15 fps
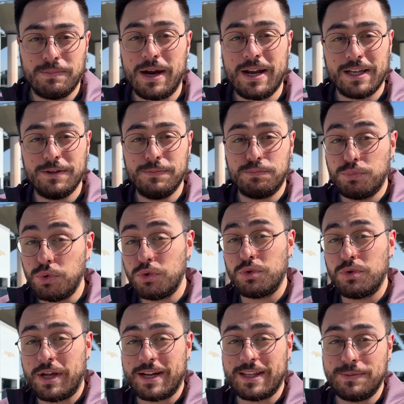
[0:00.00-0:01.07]
Bakalım
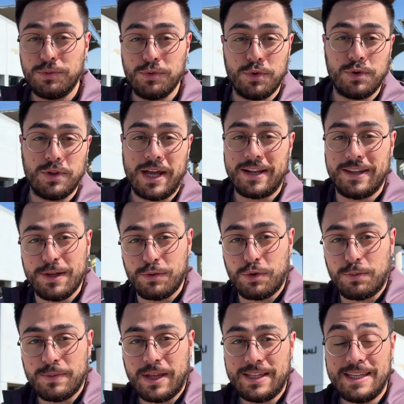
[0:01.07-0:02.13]
bugünlerde bu ürünler ne
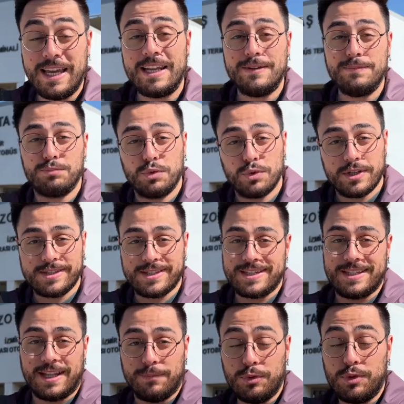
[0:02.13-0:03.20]
durumda? Gelin burada
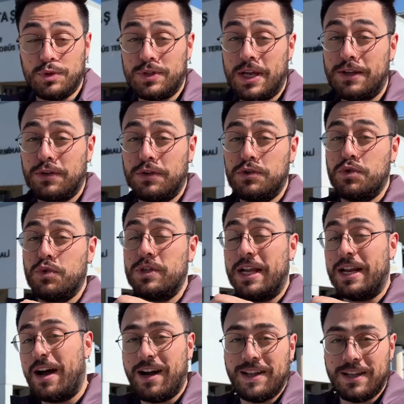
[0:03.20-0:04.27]
satılan bütün teknoloji
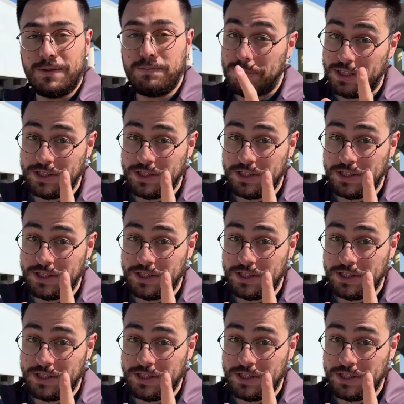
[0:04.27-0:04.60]
ürünlerini alalım bir